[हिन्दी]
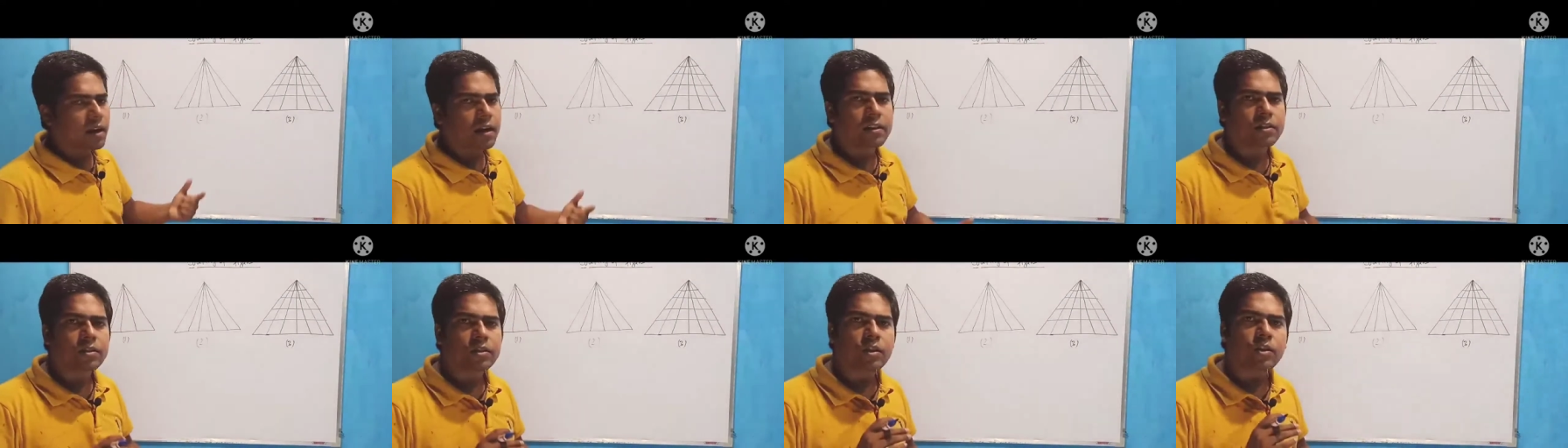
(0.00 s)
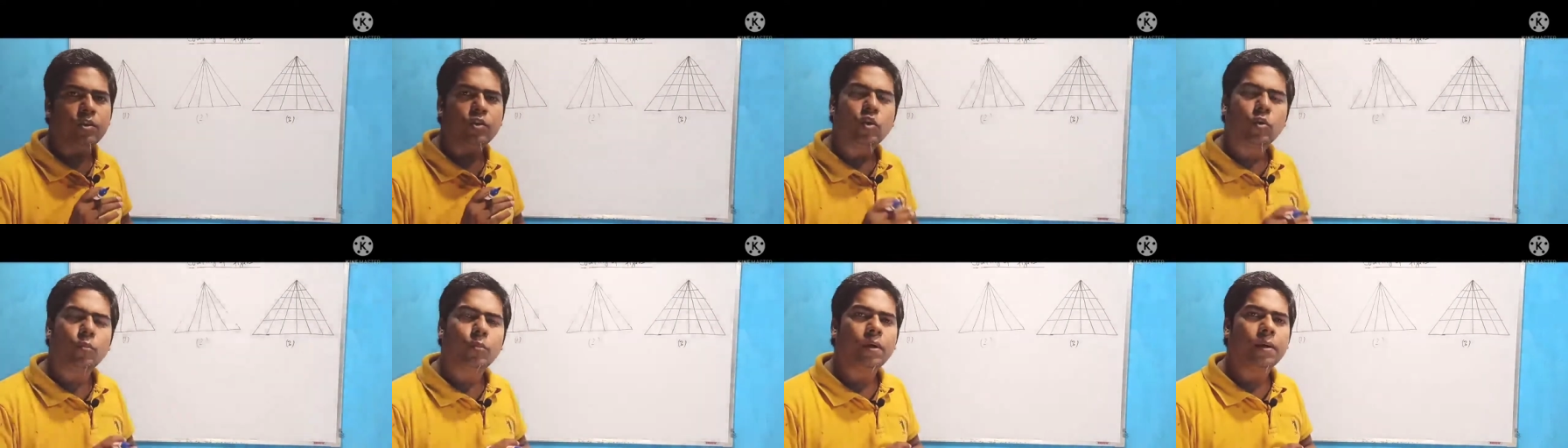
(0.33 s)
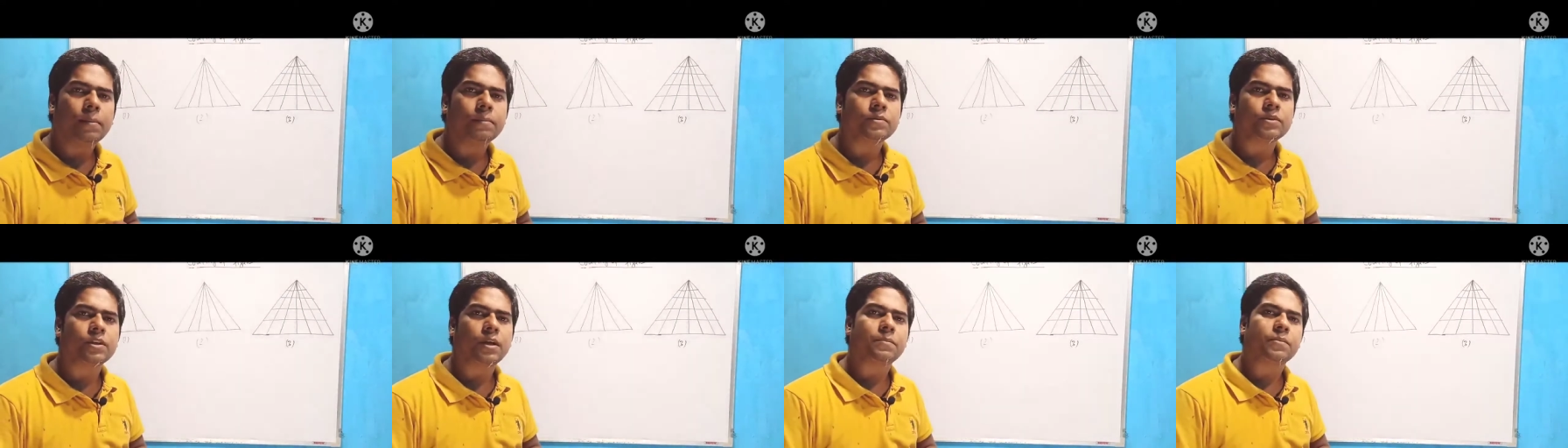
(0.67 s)
है और तीनों में
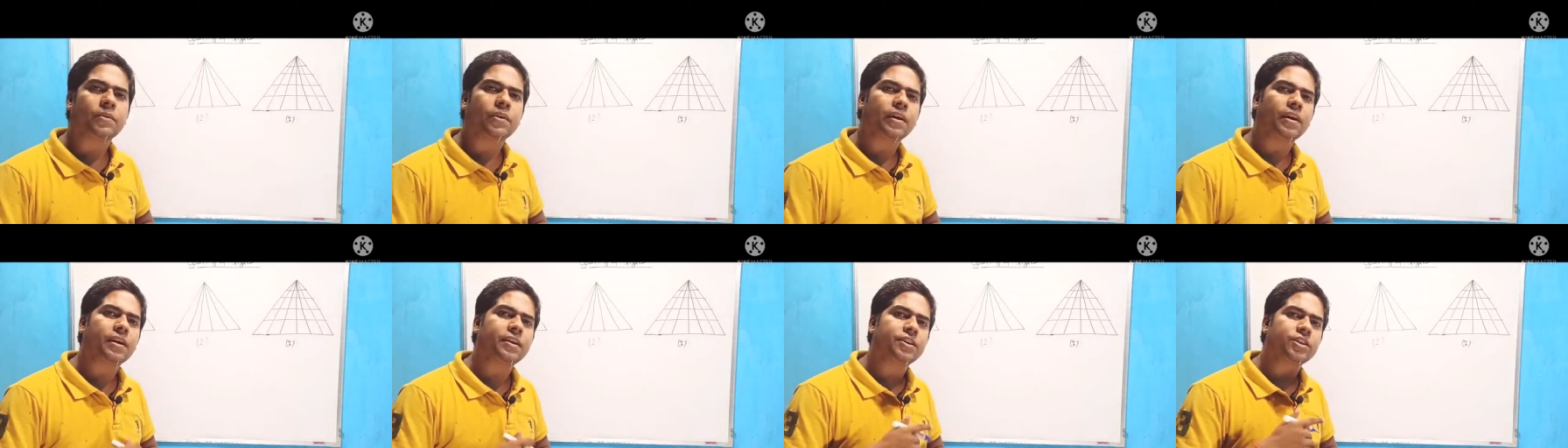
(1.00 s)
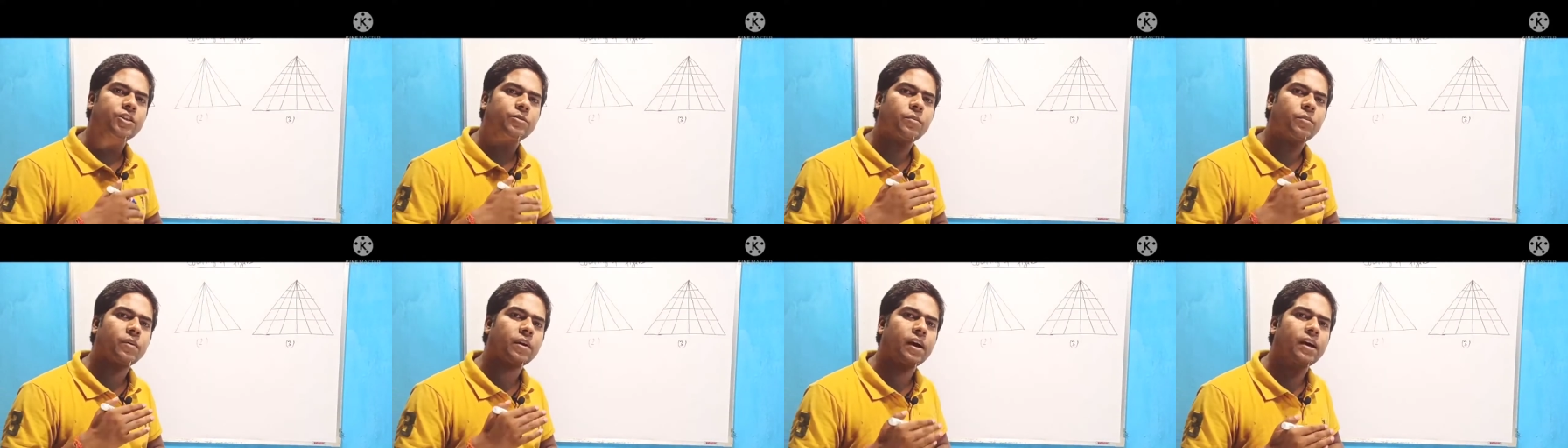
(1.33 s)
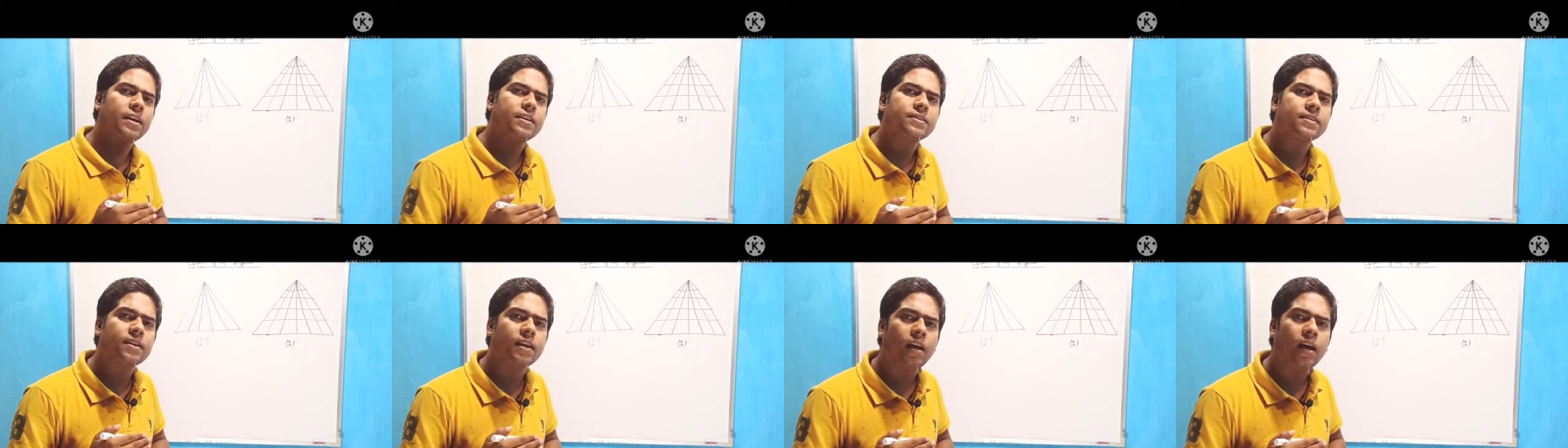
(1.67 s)
हम समझेंगे किस
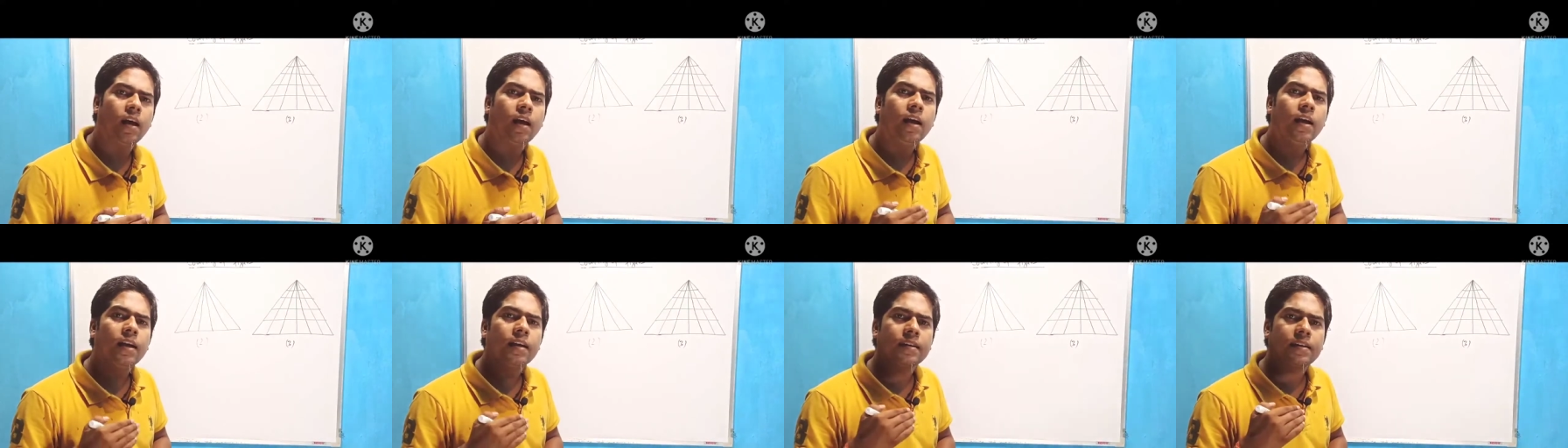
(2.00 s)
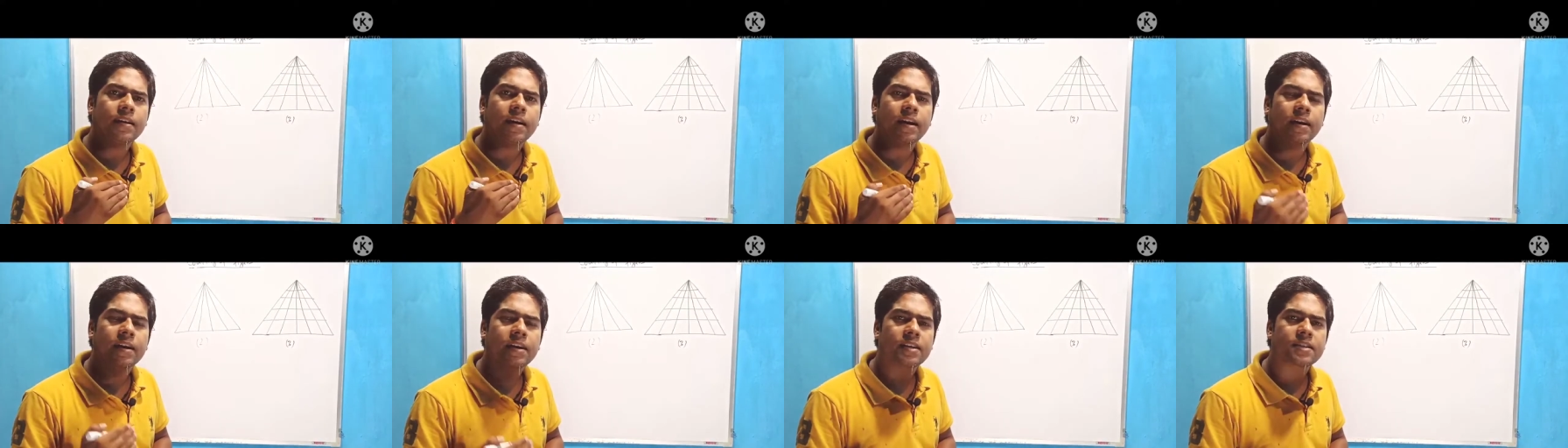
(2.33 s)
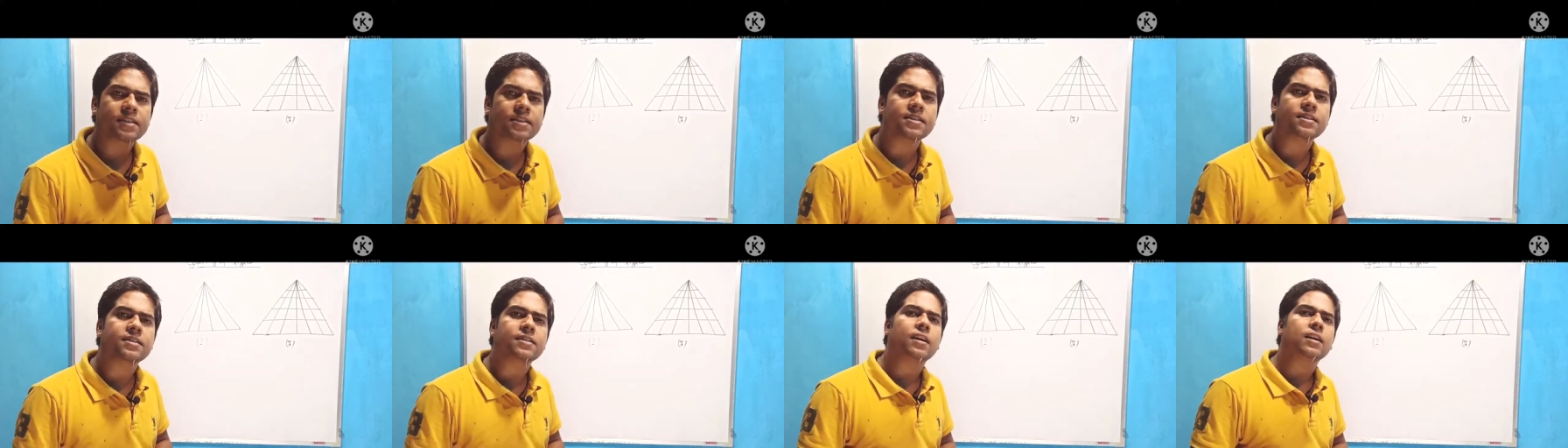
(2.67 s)
प्रकार से
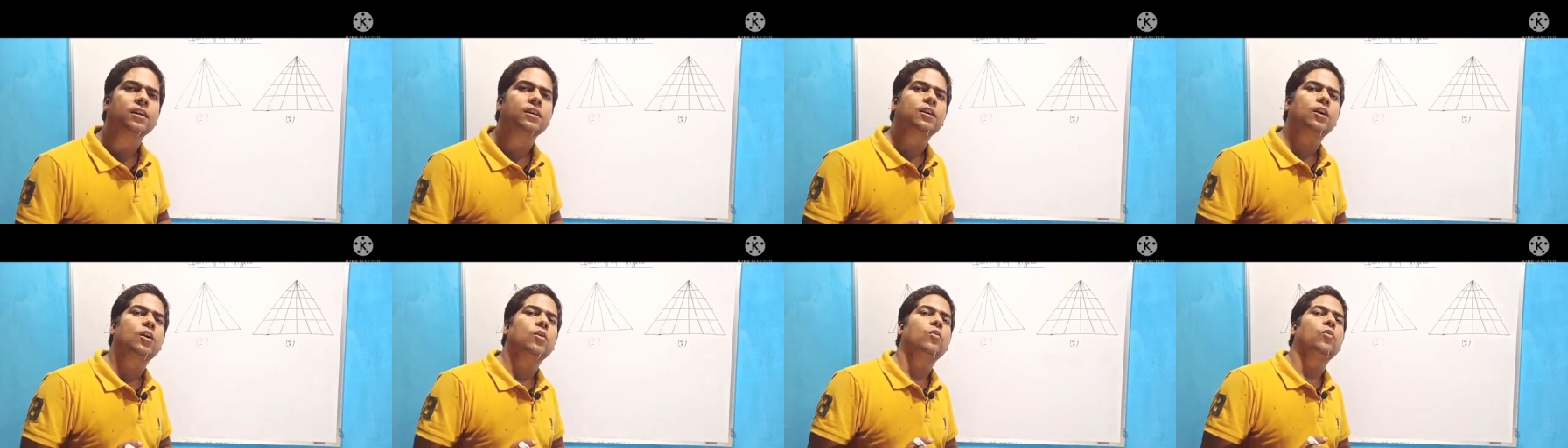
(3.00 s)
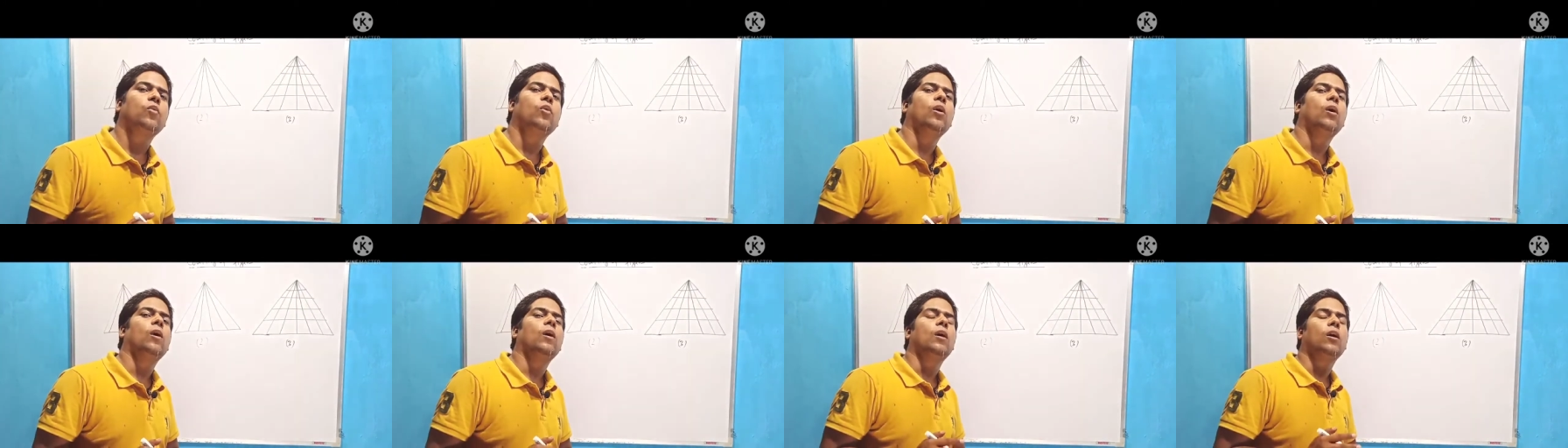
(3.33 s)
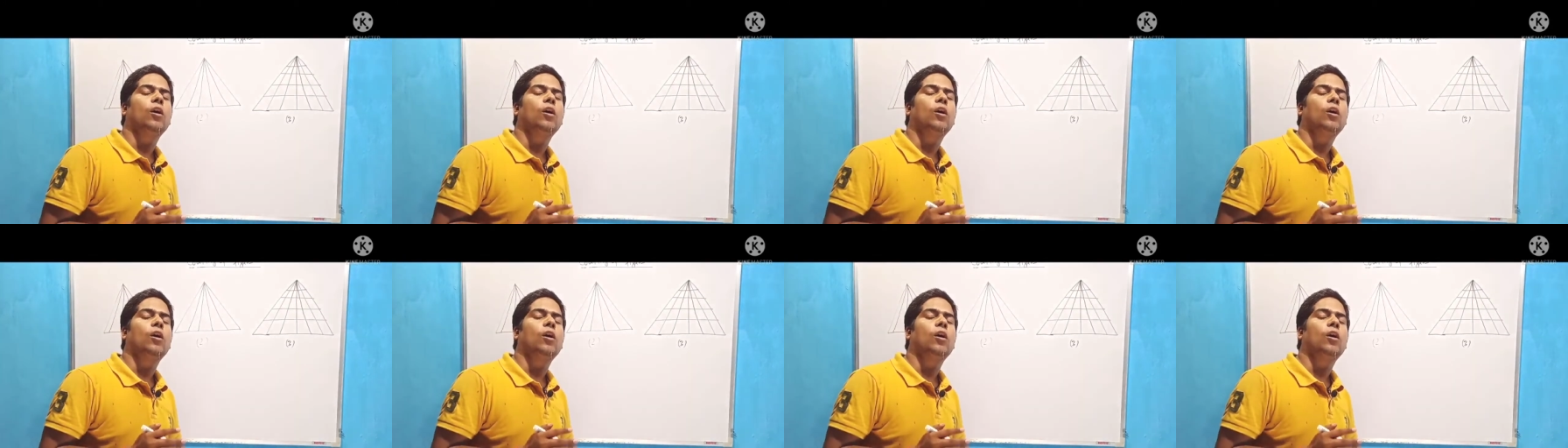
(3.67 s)
ट्रेंगल्स की संख्या को